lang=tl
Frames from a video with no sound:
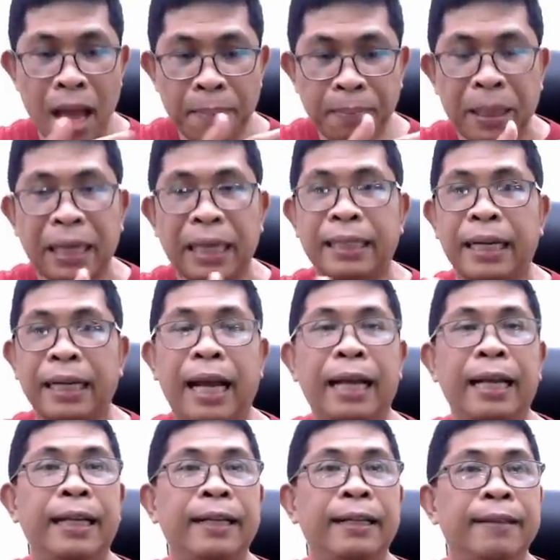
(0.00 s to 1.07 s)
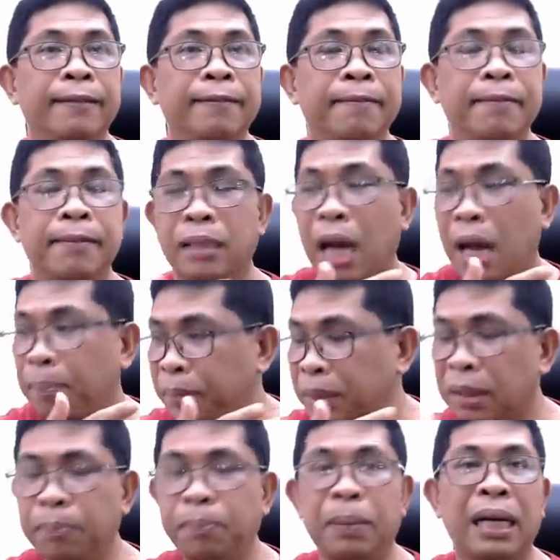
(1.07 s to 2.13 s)
napakatagal,
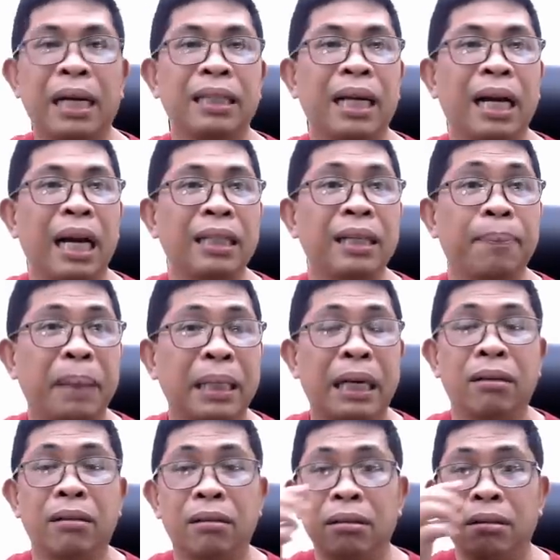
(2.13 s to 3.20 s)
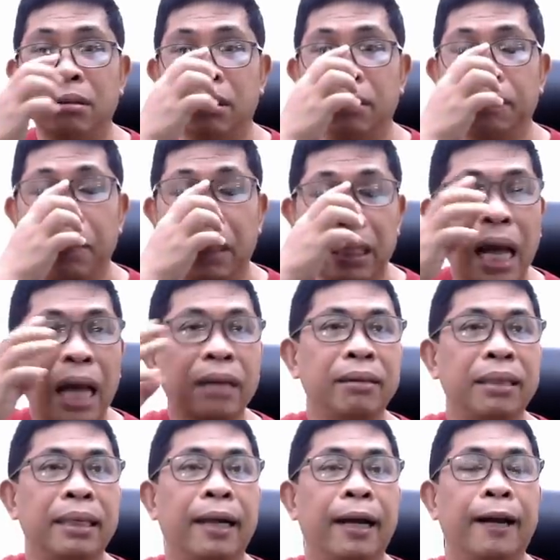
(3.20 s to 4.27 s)
napakatagal na panahon,
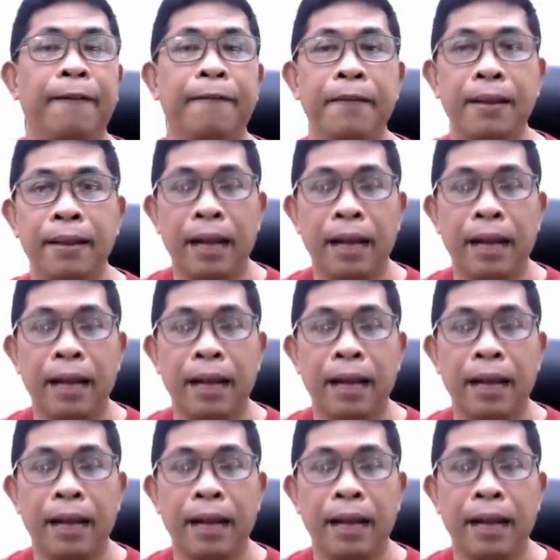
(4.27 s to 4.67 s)
plinano nila.